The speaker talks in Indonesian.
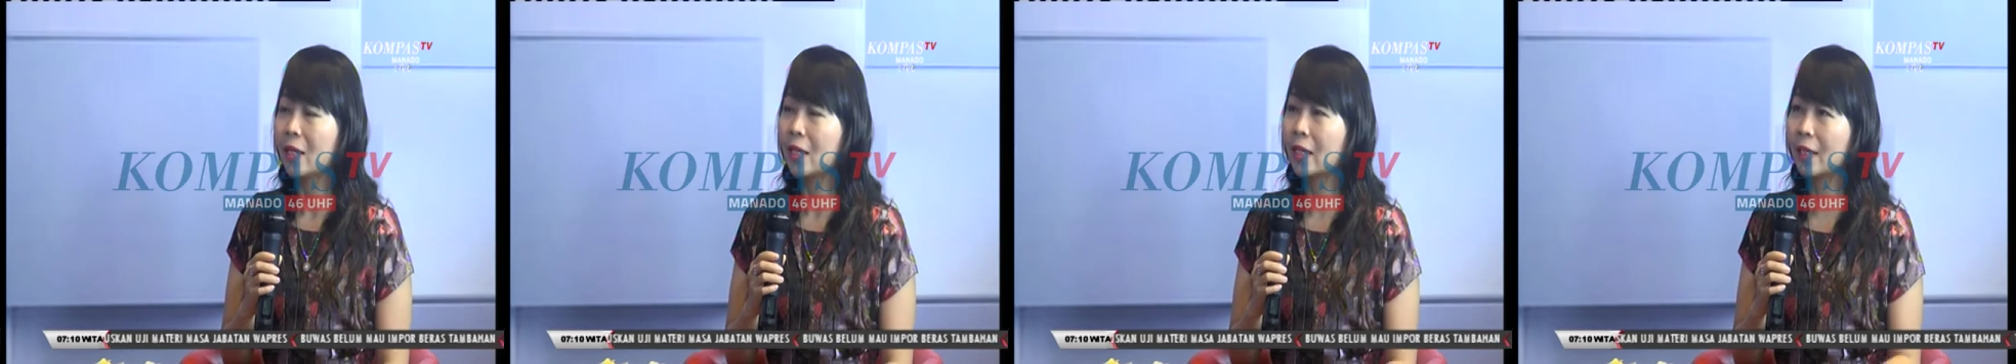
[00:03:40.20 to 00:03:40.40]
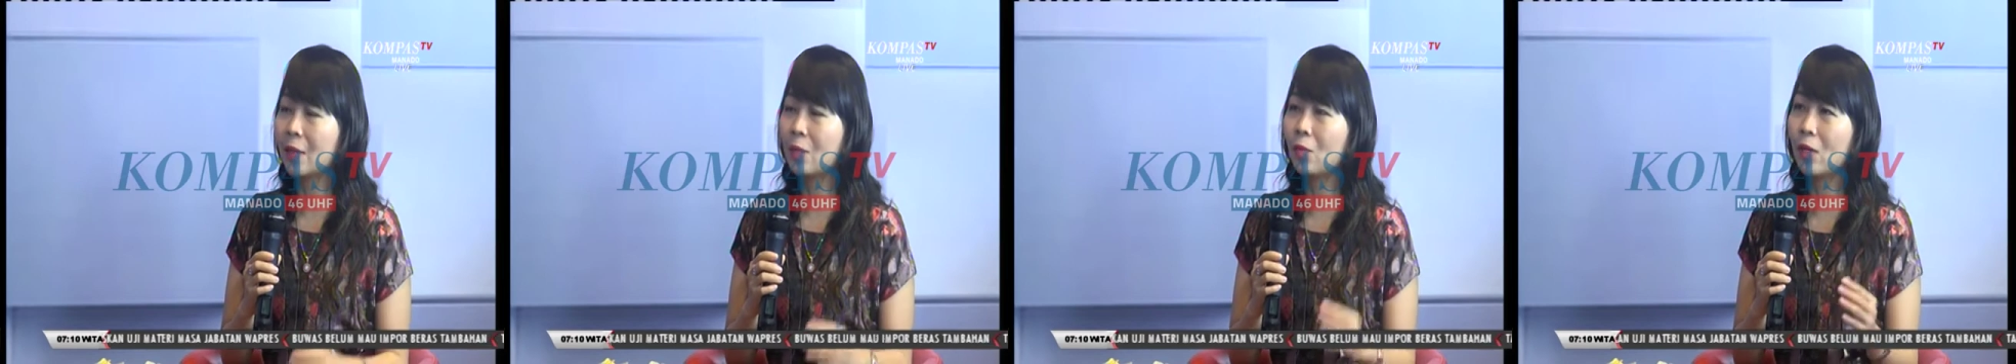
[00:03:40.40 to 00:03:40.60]

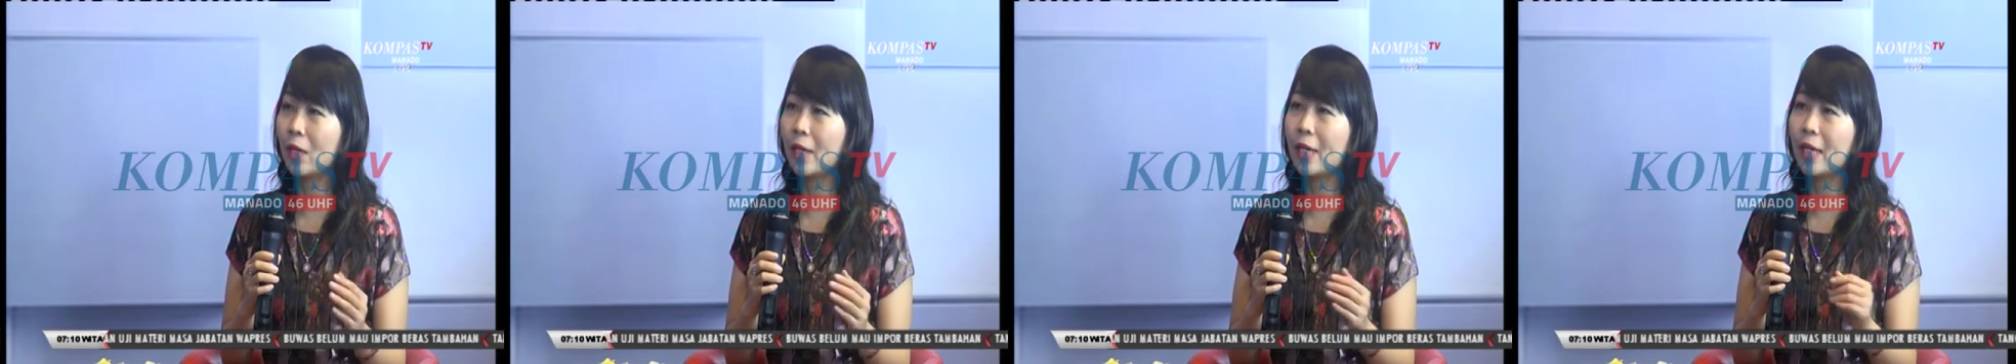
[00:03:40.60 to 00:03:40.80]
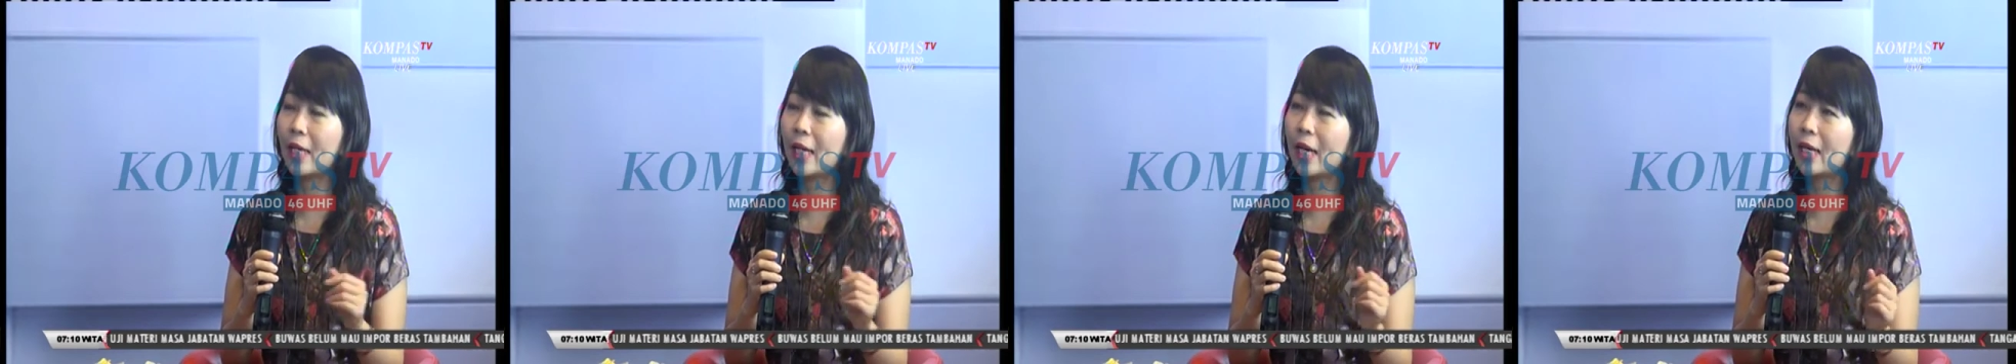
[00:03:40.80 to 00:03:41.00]
kita mulai
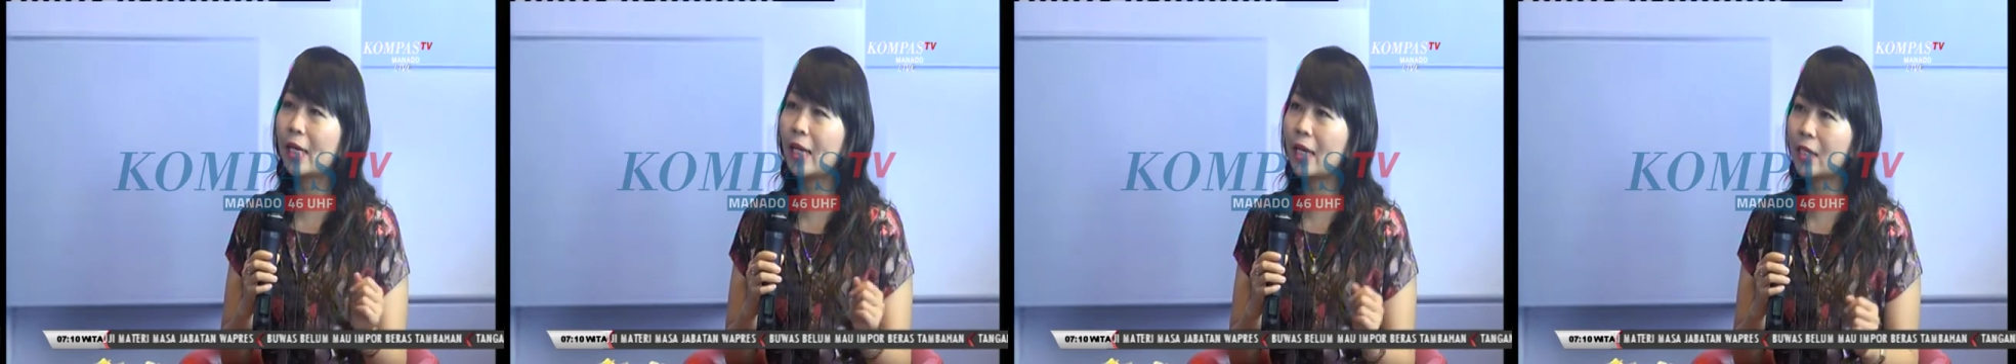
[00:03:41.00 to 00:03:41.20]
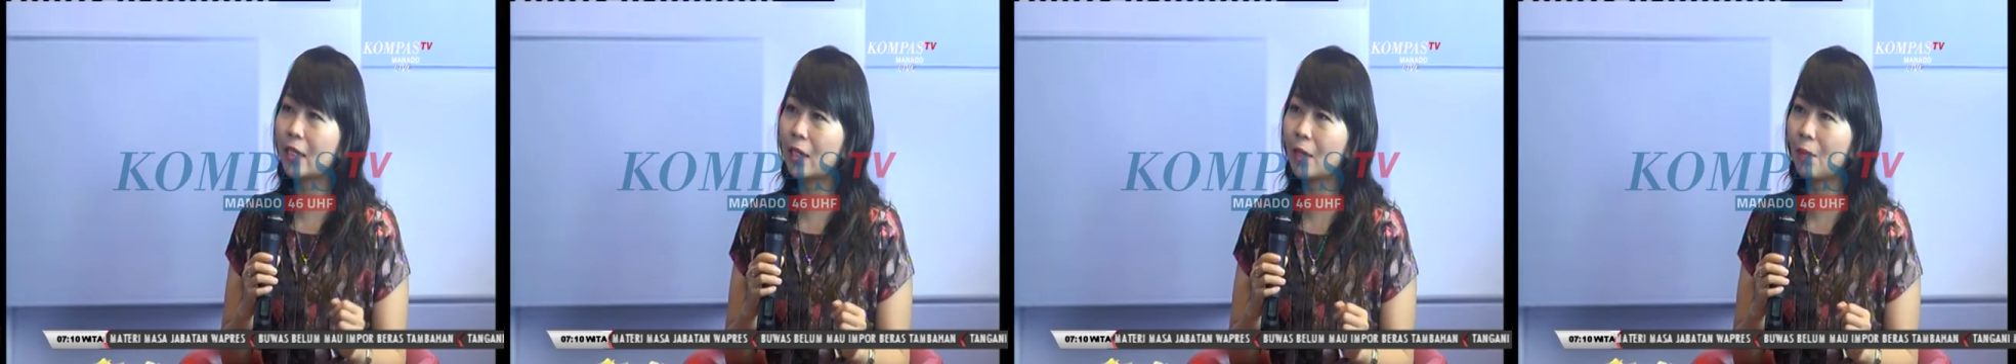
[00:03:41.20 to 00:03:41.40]
dari hal
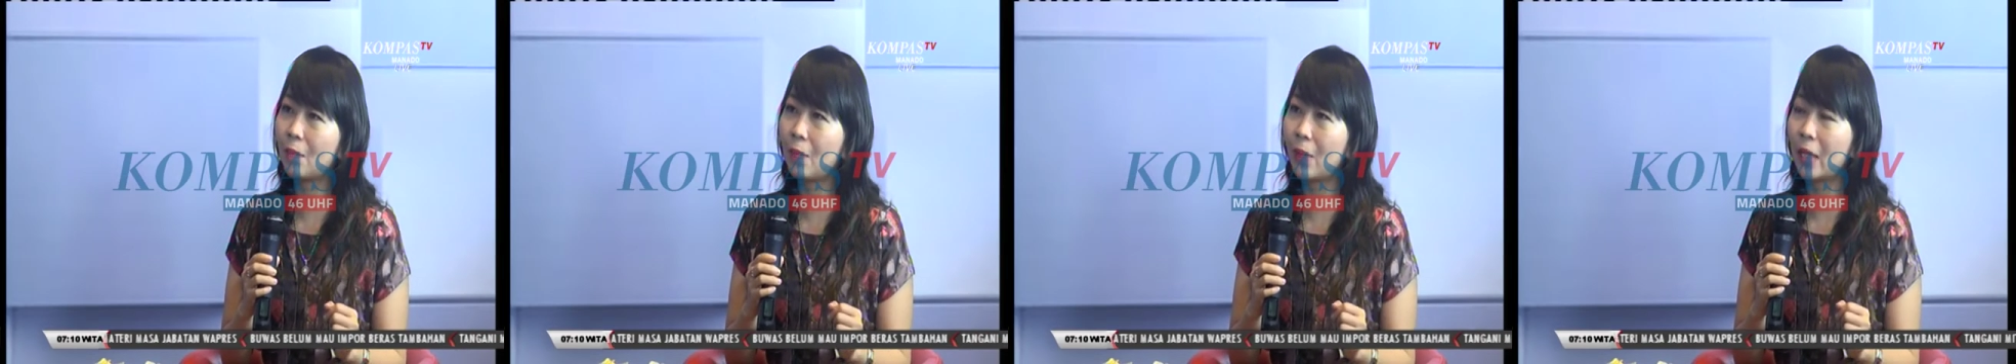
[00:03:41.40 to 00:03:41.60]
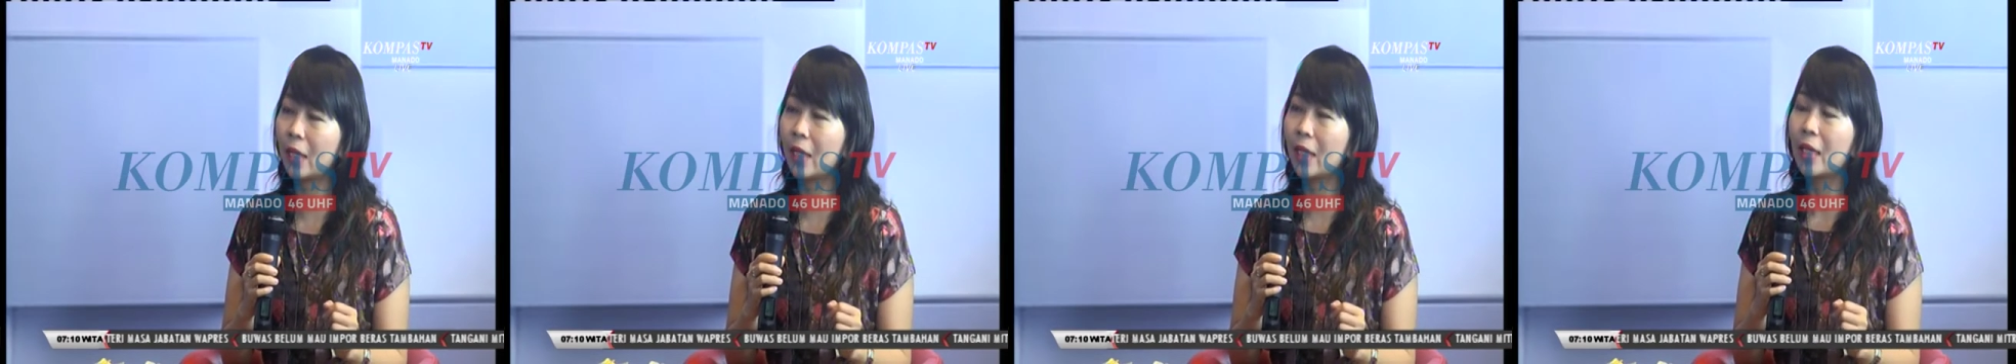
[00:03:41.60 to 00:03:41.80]
yang
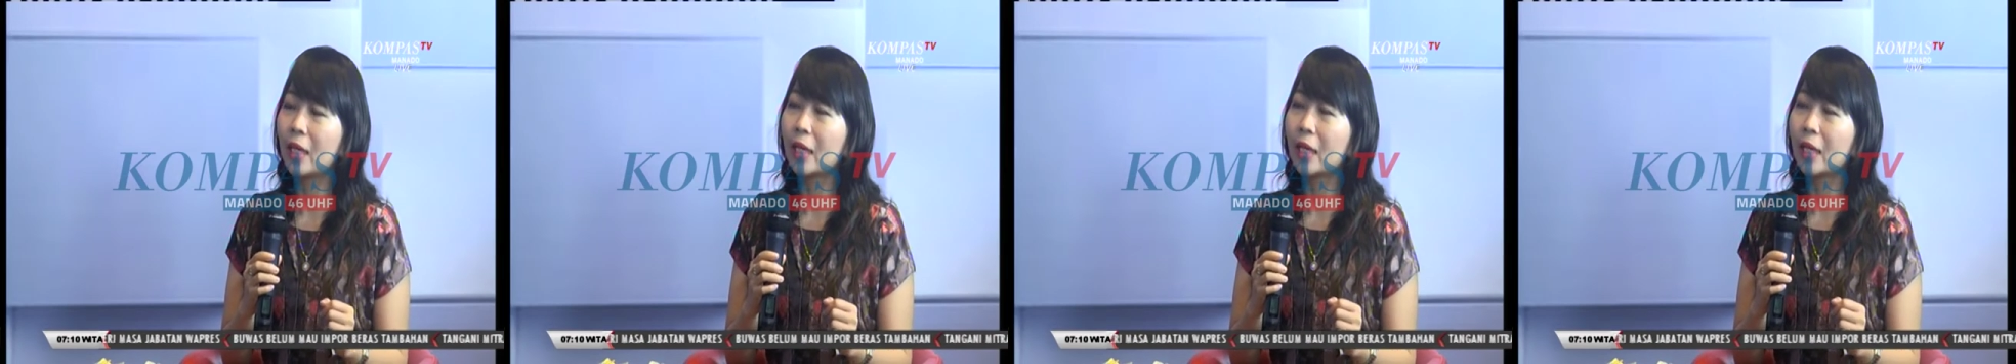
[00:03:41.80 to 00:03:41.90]
simpel